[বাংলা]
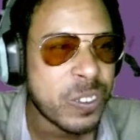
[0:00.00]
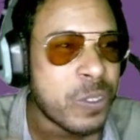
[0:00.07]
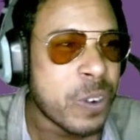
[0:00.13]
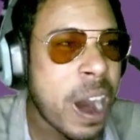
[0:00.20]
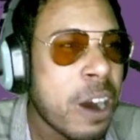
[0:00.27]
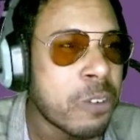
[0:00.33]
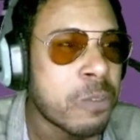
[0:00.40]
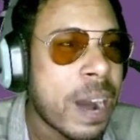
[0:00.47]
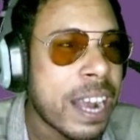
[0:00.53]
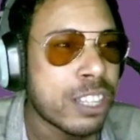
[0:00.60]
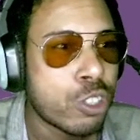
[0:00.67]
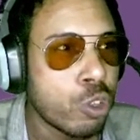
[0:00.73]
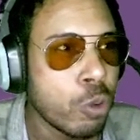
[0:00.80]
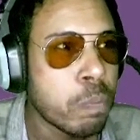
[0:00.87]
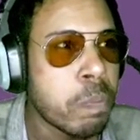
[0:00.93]
বাও ভাই
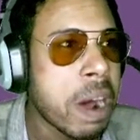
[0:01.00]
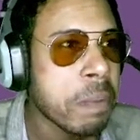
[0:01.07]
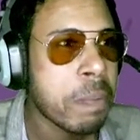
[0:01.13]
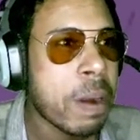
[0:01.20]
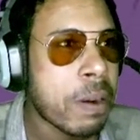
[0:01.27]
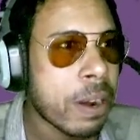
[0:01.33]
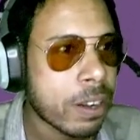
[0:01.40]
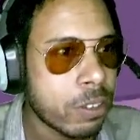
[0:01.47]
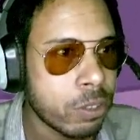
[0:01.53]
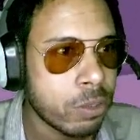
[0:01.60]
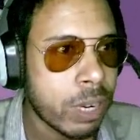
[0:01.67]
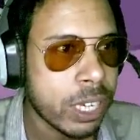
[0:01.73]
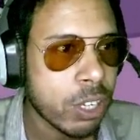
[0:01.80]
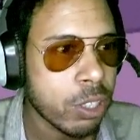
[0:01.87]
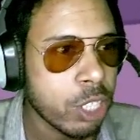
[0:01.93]
সুপার পাওয়ার
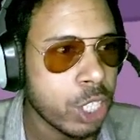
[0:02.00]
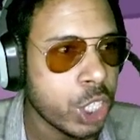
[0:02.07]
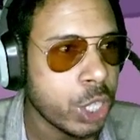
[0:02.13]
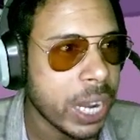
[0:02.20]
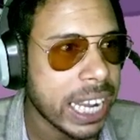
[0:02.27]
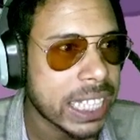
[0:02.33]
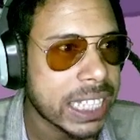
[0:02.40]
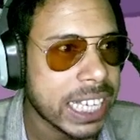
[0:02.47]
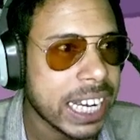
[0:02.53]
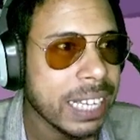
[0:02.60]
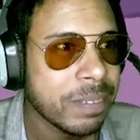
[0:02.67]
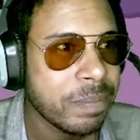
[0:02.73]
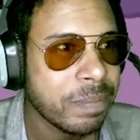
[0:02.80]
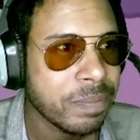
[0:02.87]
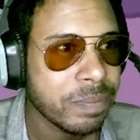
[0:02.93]
বাট অদৃশ্য হয়ে গেছে
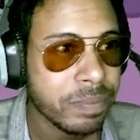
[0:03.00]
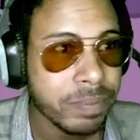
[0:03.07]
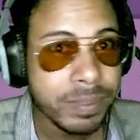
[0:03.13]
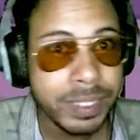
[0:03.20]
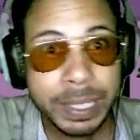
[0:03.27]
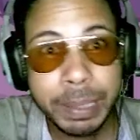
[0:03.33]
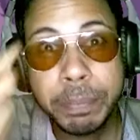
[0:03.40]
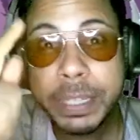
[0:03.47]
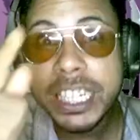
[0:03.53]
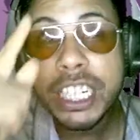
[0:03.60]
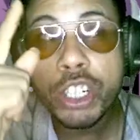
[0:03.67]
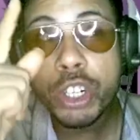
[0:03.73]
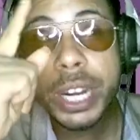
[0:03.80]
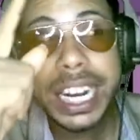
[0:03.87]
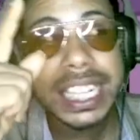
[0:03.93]

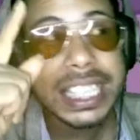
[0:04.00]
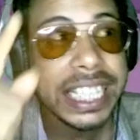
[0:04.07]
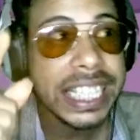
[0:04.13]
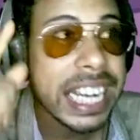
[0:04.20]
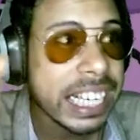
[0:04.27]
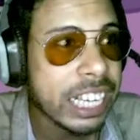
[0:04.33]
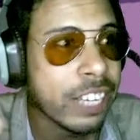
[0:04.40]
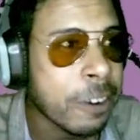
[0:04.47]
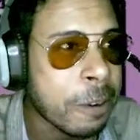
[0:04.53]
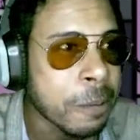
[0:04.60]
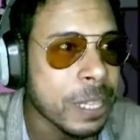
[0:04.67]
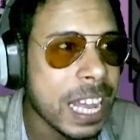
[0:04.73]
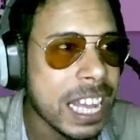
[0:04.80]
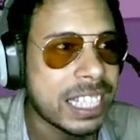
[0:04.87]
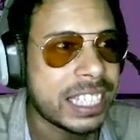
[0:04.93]
প্রিডেটরের কাছে এটা একটা
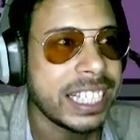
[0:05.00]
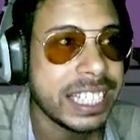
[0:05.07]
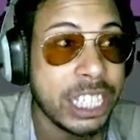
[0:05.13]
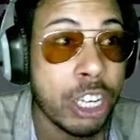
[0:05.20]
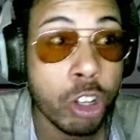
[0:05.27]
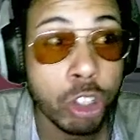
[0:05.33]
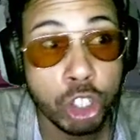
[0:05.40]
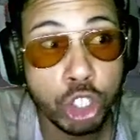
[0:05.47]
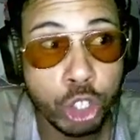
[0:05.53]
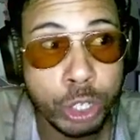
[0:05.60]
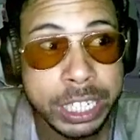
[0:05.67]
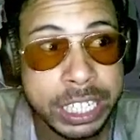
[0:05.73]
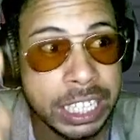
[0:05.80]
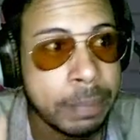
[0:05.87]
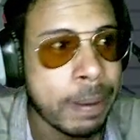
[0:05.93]
ক্ষমতা আছে সে অদৃশ্য
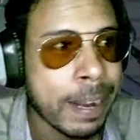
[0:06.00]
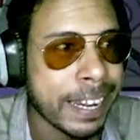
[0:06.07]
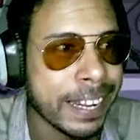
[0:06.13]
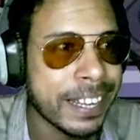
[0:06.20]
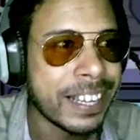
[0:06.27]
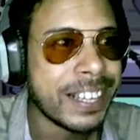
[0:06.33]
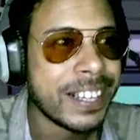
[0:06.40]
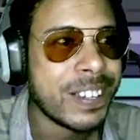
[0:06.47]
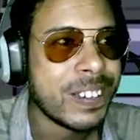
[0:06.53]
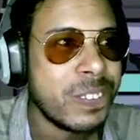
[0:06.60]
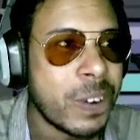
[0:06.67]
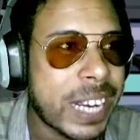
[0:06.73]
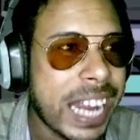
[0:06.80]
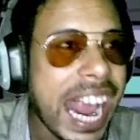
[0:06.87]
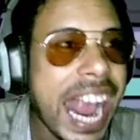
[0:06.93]
হয়ে যেতে পারে
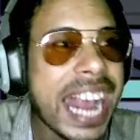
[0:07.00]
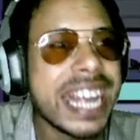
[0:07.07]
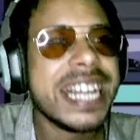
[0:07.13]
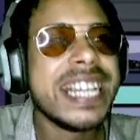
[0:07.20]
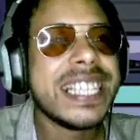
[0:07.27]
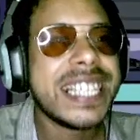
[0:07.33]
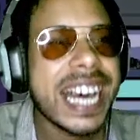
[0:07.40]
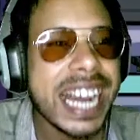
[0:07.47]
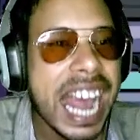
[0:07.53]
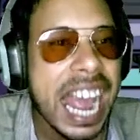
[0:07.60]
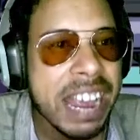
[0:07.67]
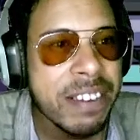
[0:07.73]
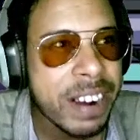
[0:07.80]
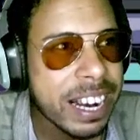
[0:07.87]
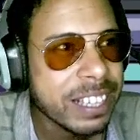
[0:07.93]
ওকে তারা
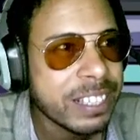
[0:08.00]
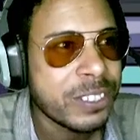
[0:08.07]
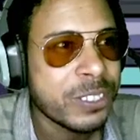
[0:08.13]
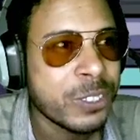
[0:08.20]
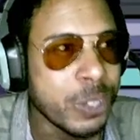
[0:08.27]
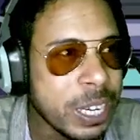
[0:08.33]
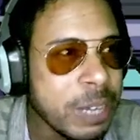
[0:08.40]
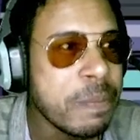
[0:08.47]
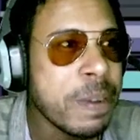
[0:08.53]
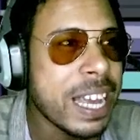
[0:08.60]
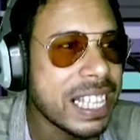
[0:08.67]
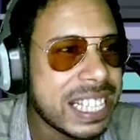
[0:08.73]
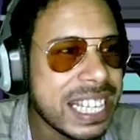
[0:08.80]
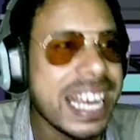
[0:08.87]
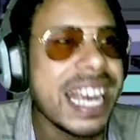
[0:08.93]
এবার গুলি
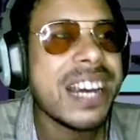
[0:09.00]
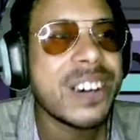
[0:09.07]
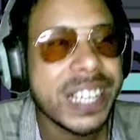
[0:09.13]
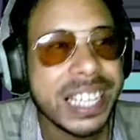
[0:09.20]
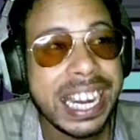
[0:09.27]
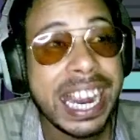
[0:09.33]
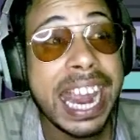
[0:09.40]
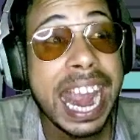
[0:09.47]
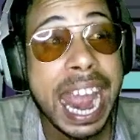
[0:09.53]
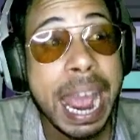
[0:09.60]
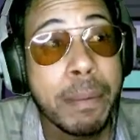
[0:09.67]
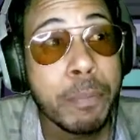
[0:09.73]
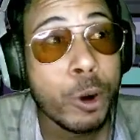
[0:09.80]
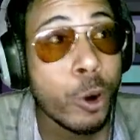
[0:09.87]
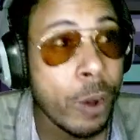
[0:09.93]
পেয়েছে ওকে
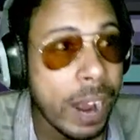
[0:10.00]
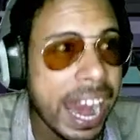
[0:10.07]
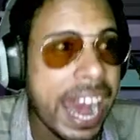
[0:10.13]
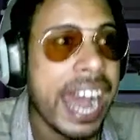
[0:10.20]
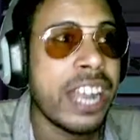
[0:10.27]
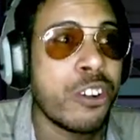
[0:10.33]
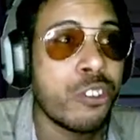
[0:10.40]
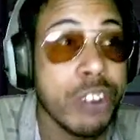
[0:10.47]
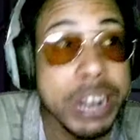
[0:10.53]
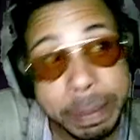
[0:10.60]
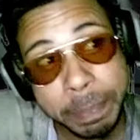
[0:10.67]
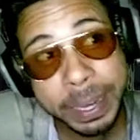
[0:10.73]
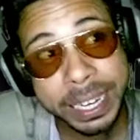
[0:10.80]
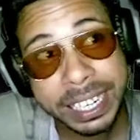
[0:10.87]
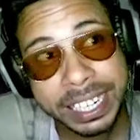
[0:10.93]
অ্যামো অ্যান্ড
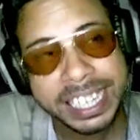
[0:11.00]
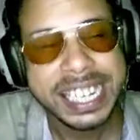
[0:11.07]
ওয়েপেন